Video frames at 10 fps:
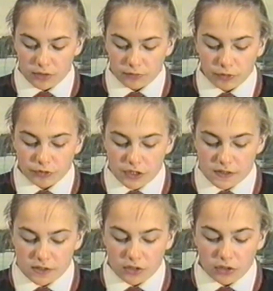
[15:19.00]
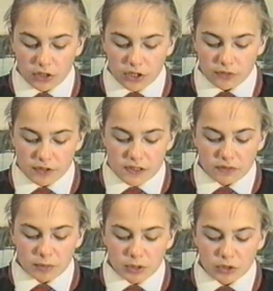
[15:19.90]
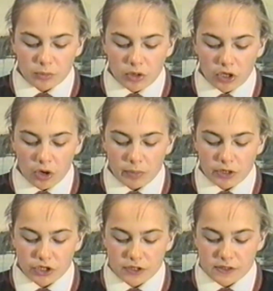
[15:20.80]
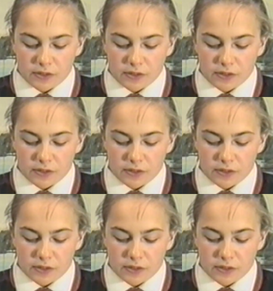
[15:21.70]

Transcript: Wówczas to widzowie będą mogli obejrzeć